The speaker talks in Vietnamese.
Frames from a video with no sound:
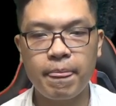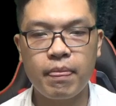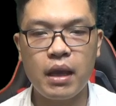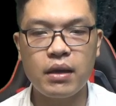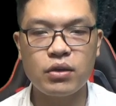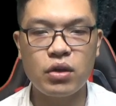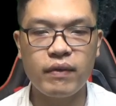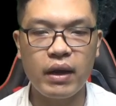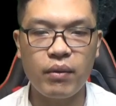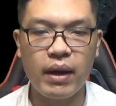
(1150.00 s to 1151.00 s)
Nhưng do
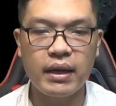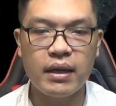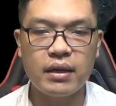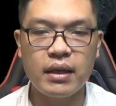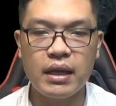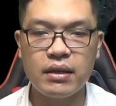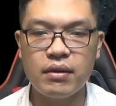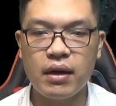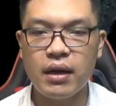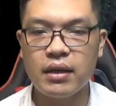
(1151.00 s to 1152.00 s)
vẻ ngoài thì
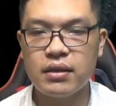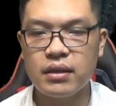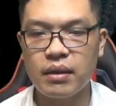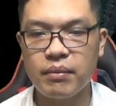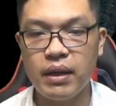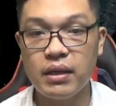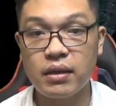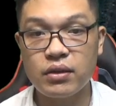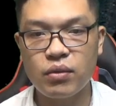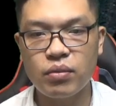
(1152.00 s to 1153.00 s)
thừa chứ chẳng mấy
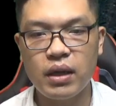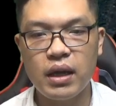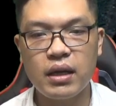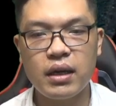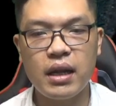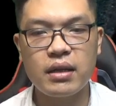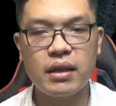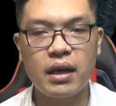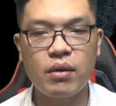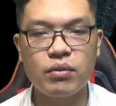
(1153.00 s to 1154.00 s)
thực dụng, nên
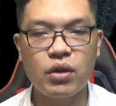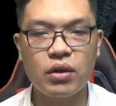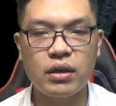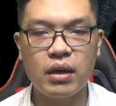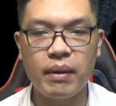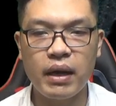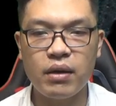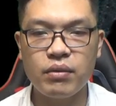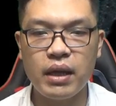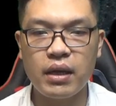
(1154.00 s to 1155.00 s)
ta không cho người bằng
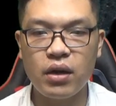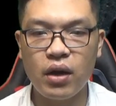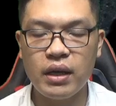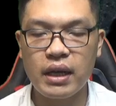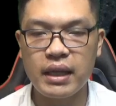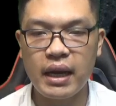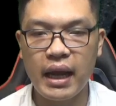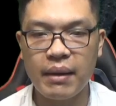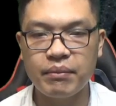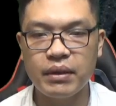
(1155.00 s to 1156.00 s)
hữu kia nói là ta
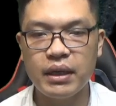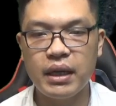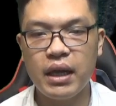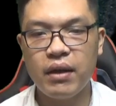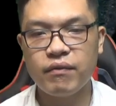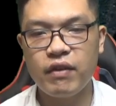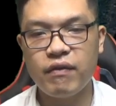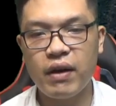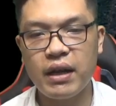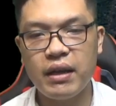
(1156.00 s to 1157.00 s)
làm. Vì
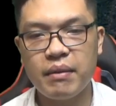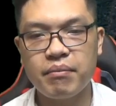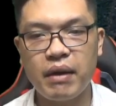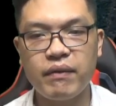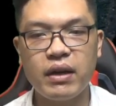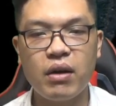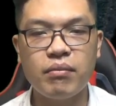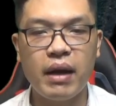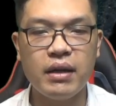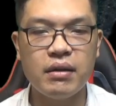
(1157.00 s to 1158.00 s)
vậy mãi vẫn không
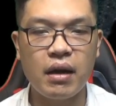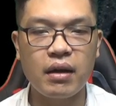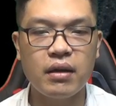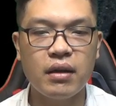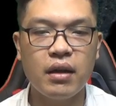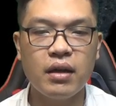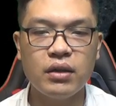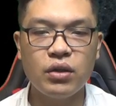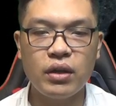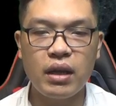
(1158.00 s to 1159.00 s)
bán được.
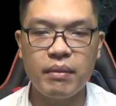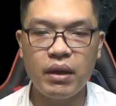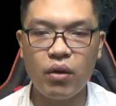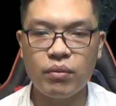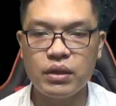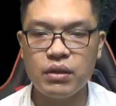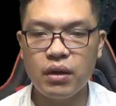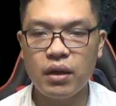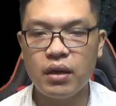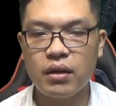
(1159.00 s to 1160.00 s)
Đột nhiên mấy hôm trước,
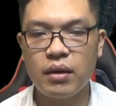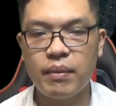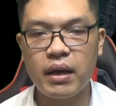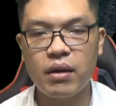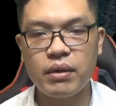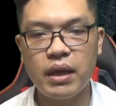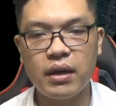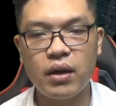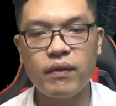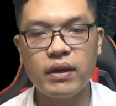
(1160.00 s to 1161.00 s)
người bằng hữu kia
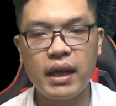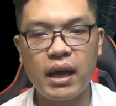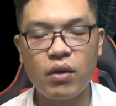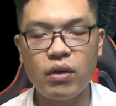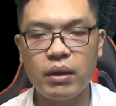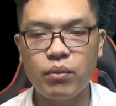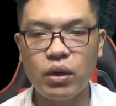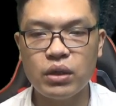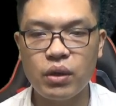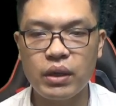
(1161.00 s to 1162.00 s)
nói với ta có người
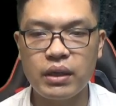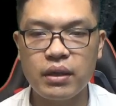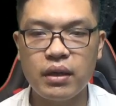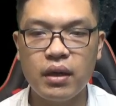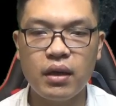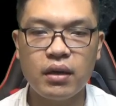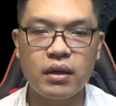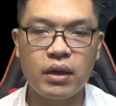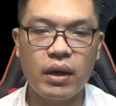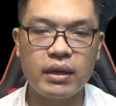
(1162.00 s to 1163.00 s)
mua rồi.
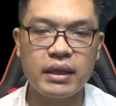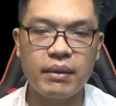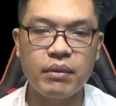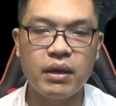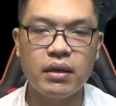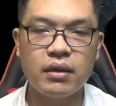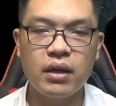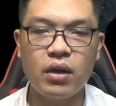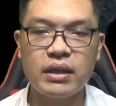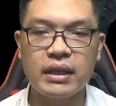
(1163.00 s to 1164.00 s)
Người đoán xem người
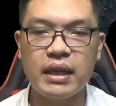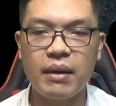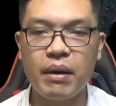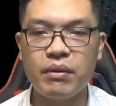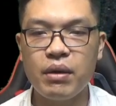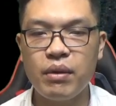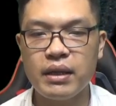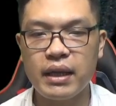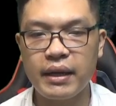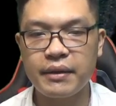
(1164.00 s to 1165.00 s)
đó trả giá bao nhiêu linh
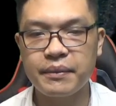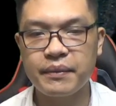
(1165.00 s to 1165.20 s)
thạch?